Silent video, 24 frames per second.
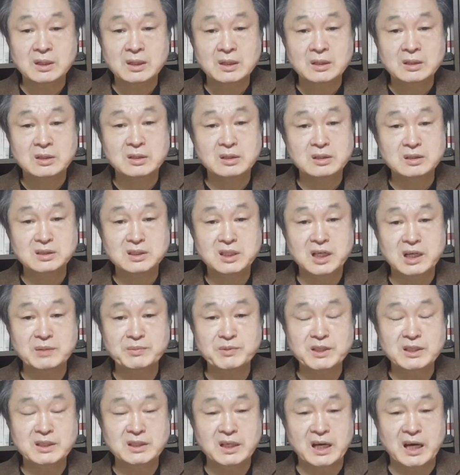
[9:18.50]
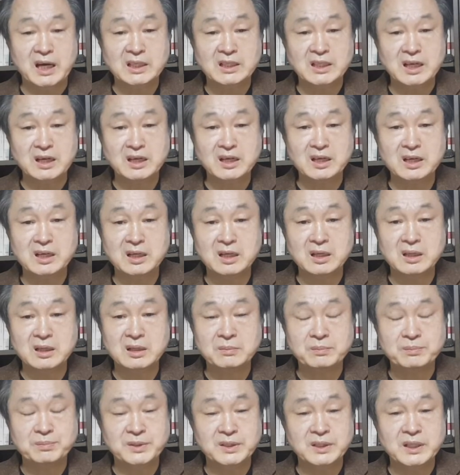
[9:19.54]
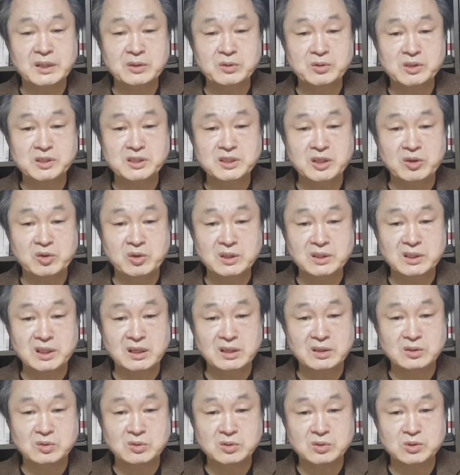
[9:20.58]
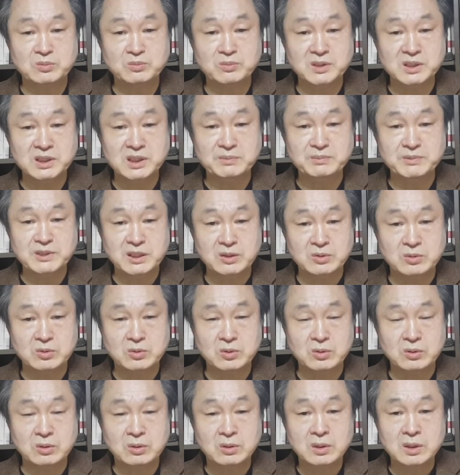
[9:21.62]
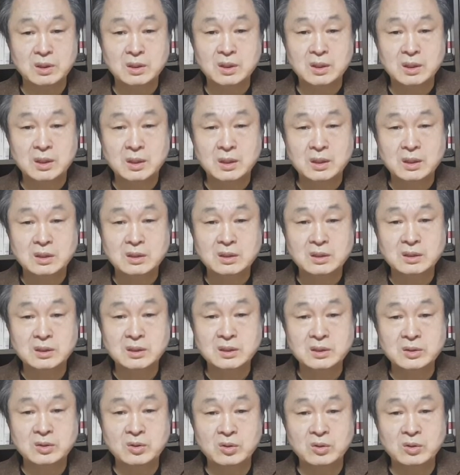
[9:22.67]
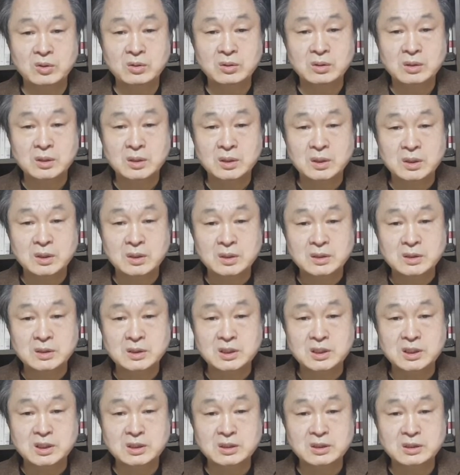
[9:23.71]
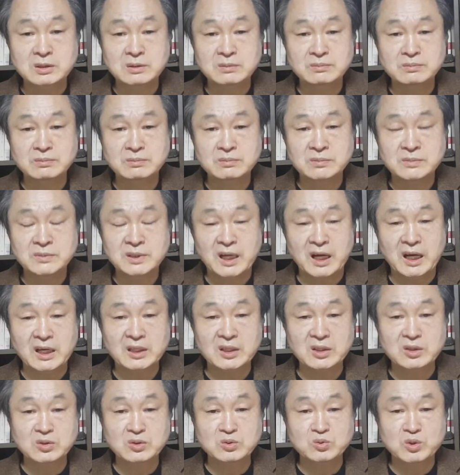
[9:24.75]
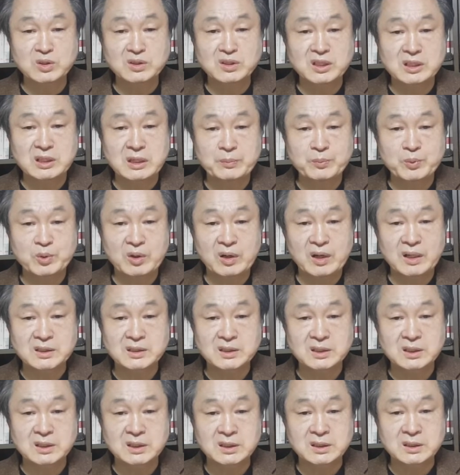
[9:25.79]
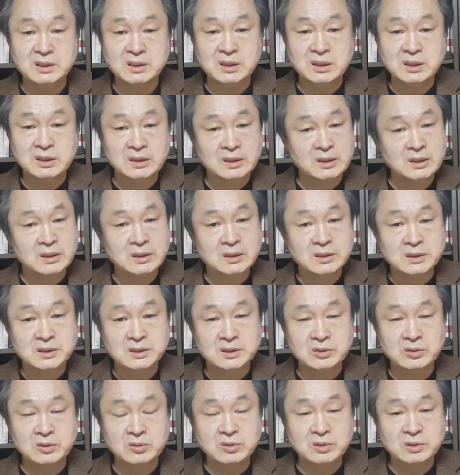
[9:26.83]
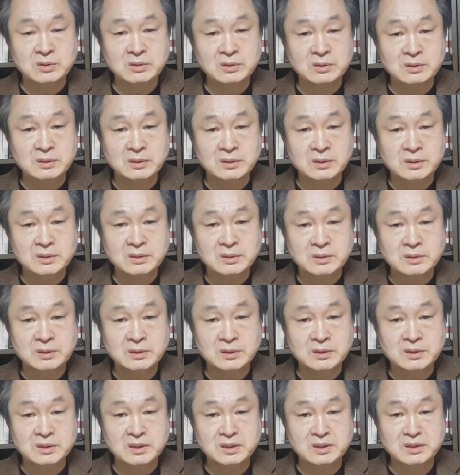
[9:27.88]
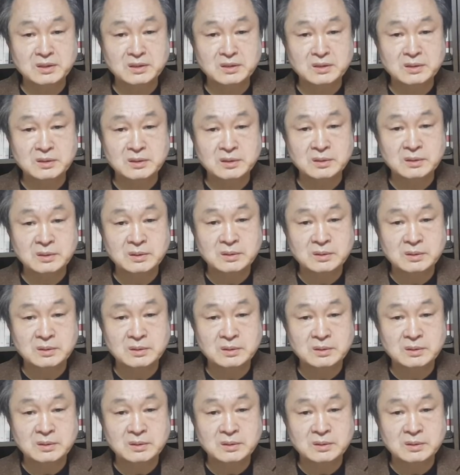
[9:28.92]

그런 사람이 야당의 비대위원장으로 있다는 것도 좀 의심스럽고 그리고 지금 나경원 원내대표와 같이 서로 어떤